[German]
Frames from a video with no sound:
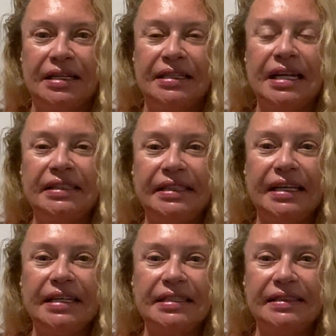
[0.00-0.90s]
Denn
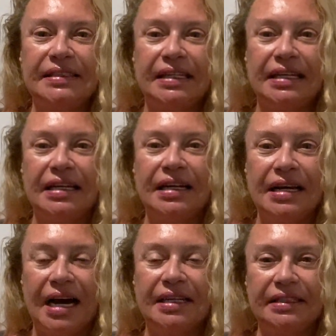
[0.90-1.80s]
jede Seele
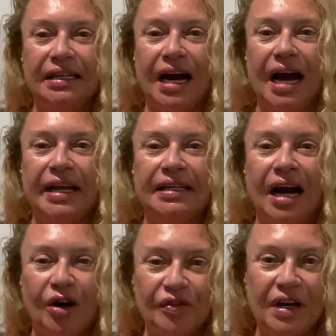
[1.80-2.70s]
hat ihre eigene
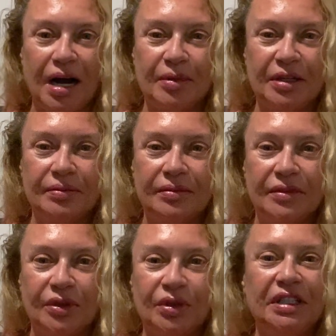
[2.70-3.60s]
Aufgabe.
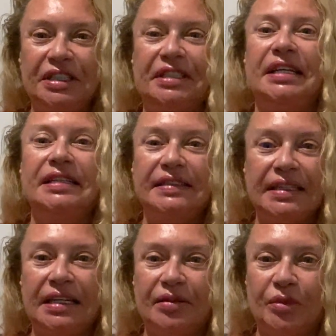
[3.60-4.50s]
Und nicht jede
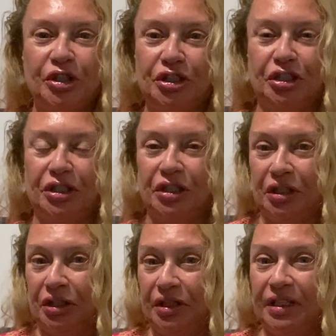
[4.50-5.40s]
Seele möchte
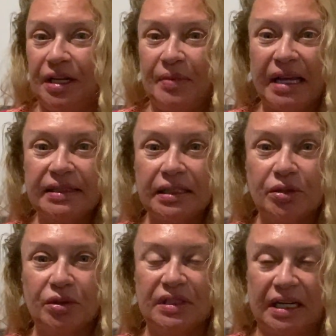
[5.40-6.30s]
hier in
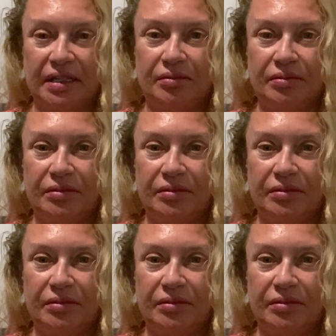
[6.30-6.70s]
Mexiko sein.